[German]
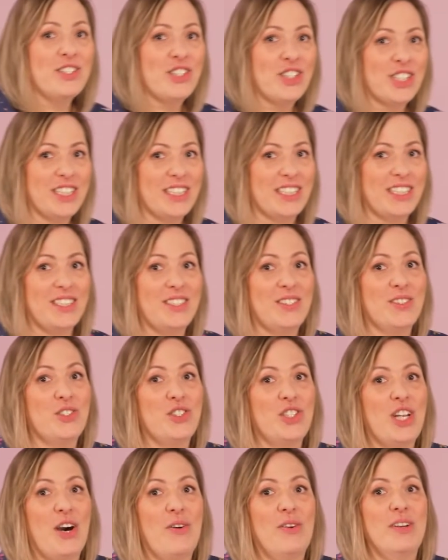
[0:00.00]
Schritt ist zu
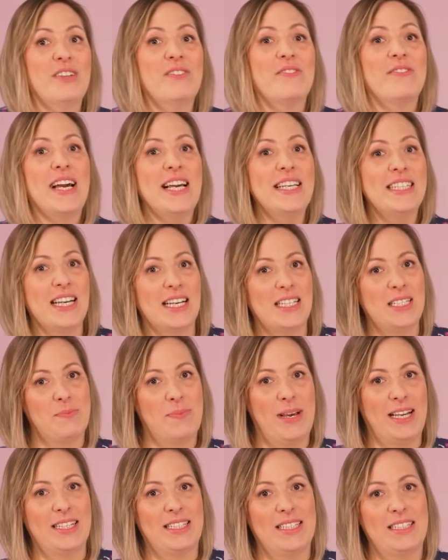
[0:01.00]
schauen, welche
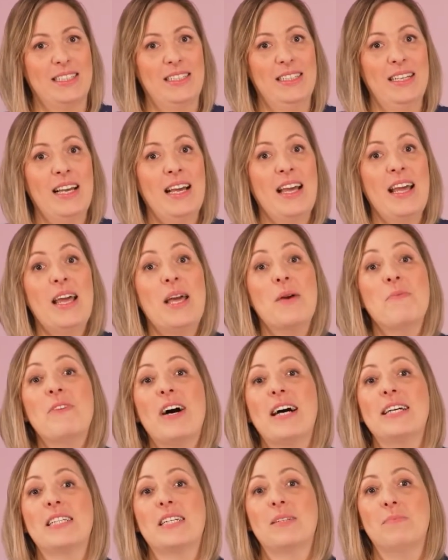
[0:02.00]
Aspekte im
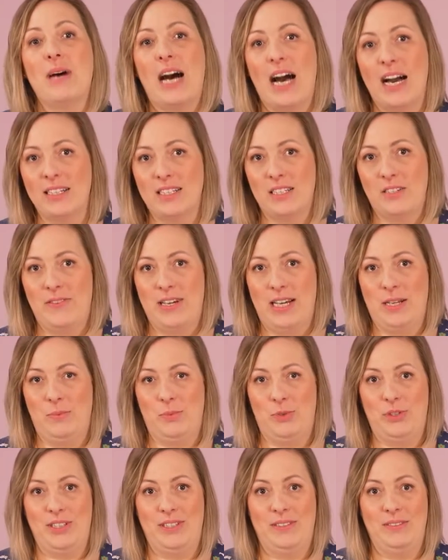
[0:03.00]
Weiteren beachtet werden
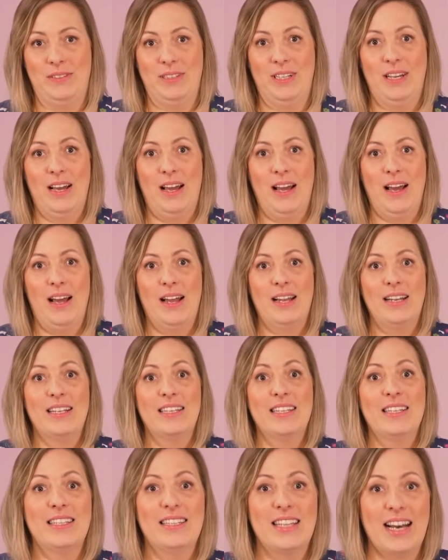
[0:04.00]
müssen.
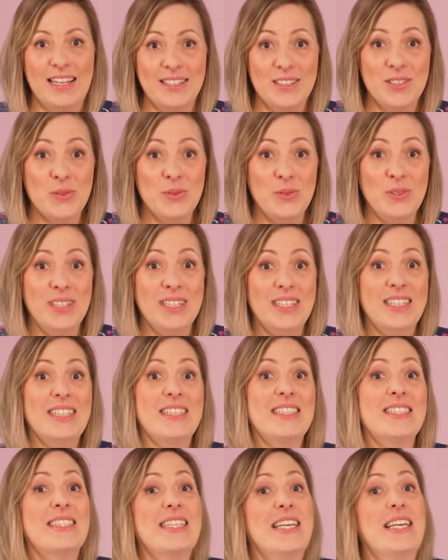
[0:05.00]
Dazu
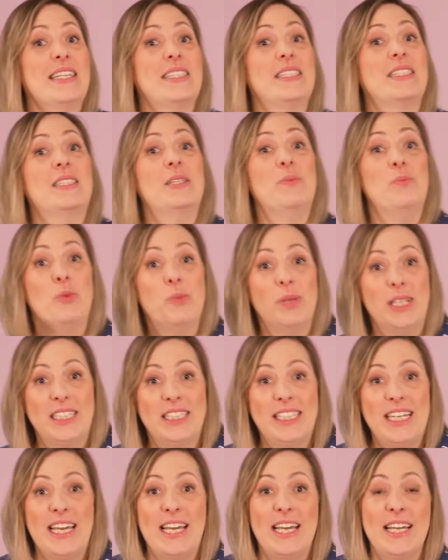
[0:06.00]
zählt die
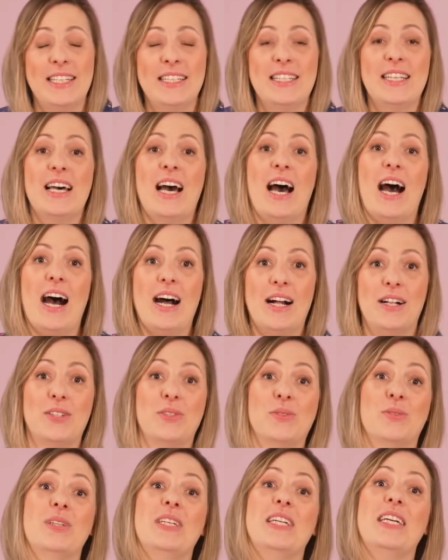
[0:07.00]
Mobilität,
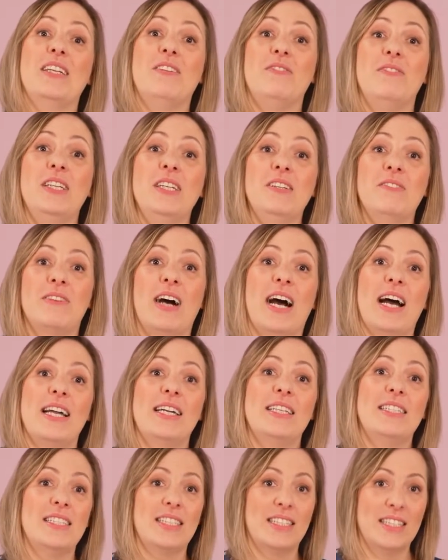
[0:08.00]
also
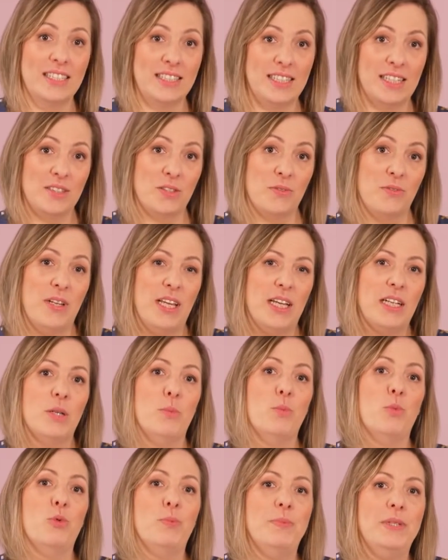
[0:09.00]
inwieweit ist der zu pflegende
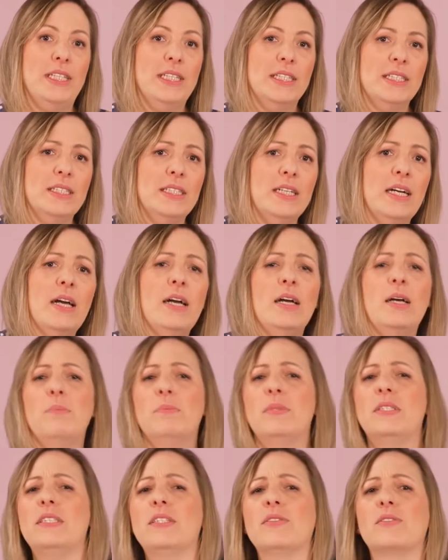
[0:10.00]
mobil
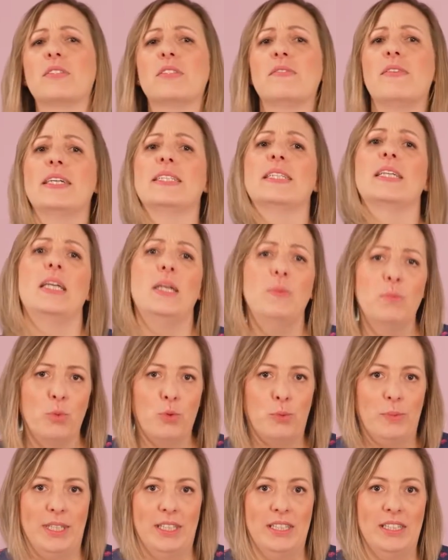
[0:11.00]
bzw.
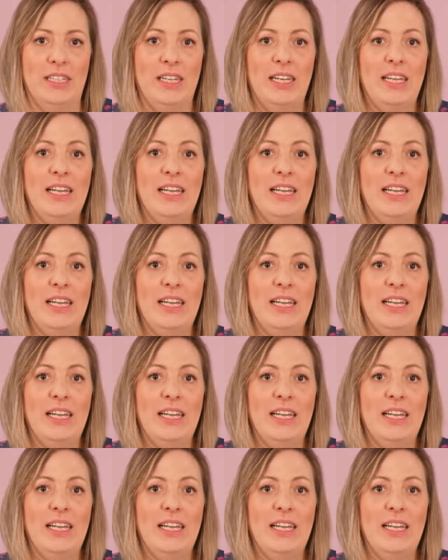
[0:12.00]
immobil,